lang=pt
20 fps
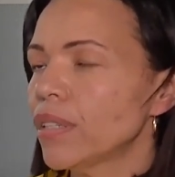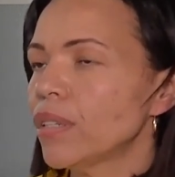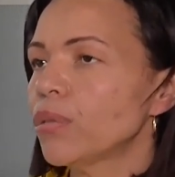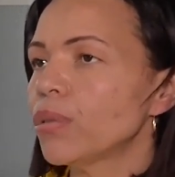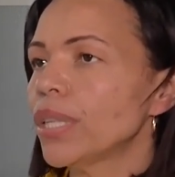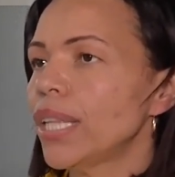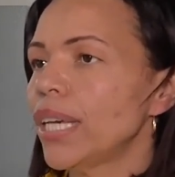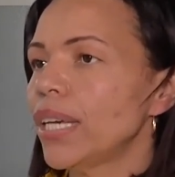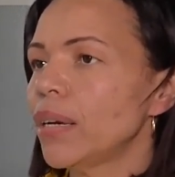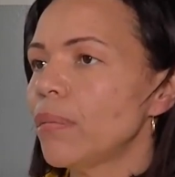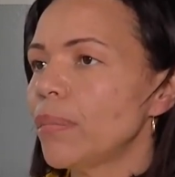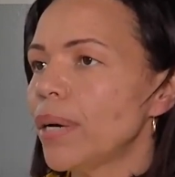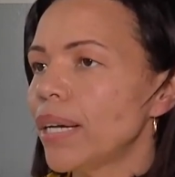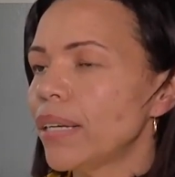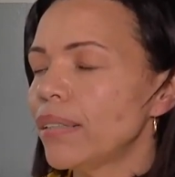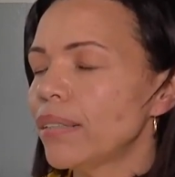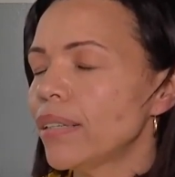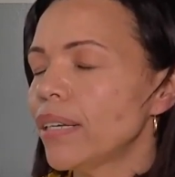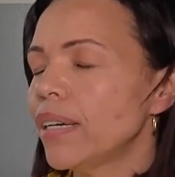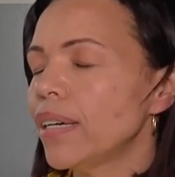que não tenha
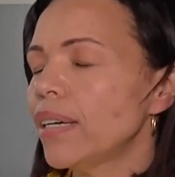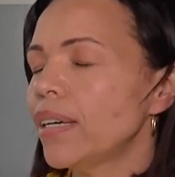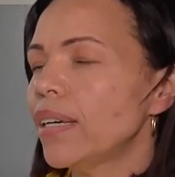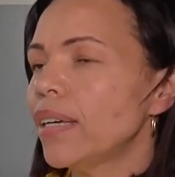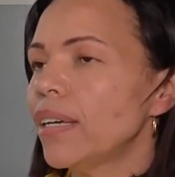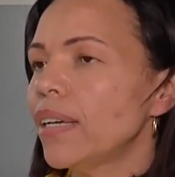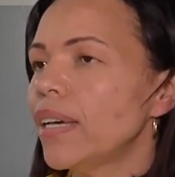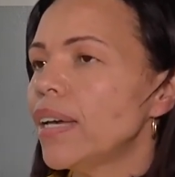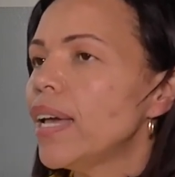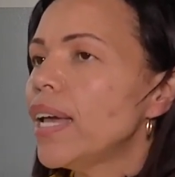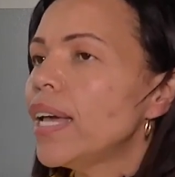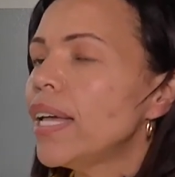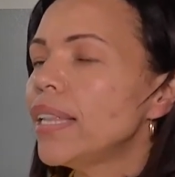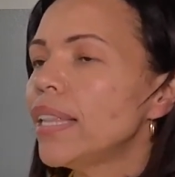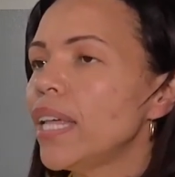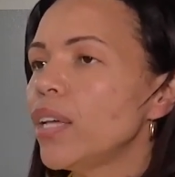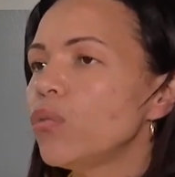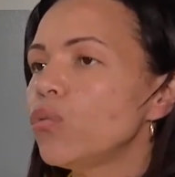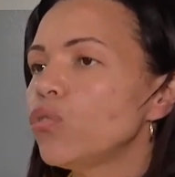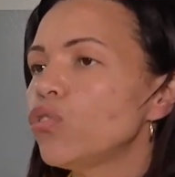mais é,
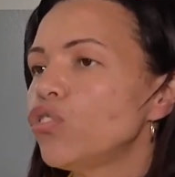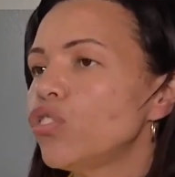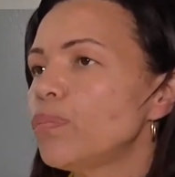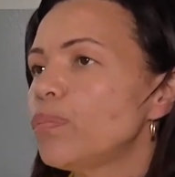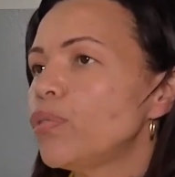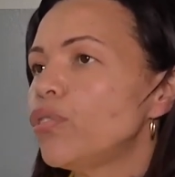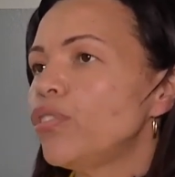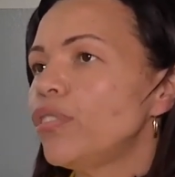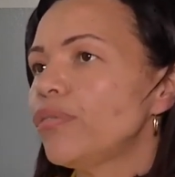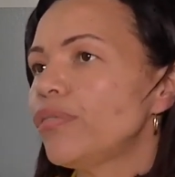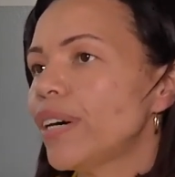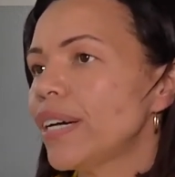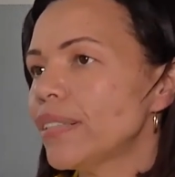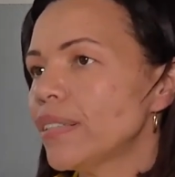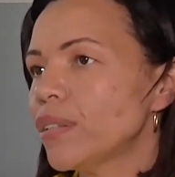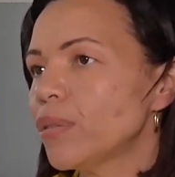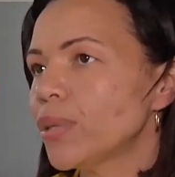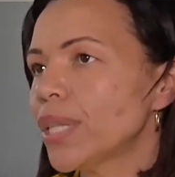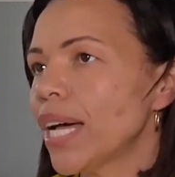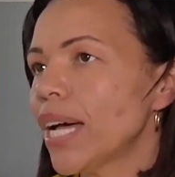nenhum tipo de
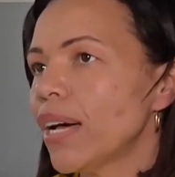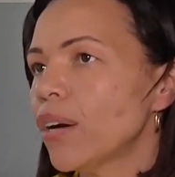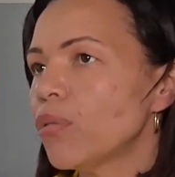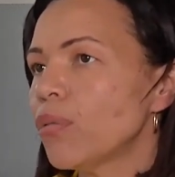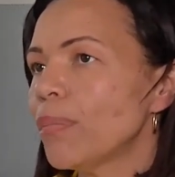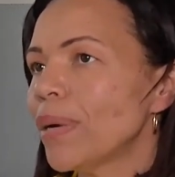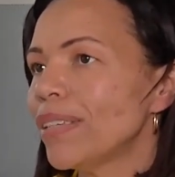invasão da água.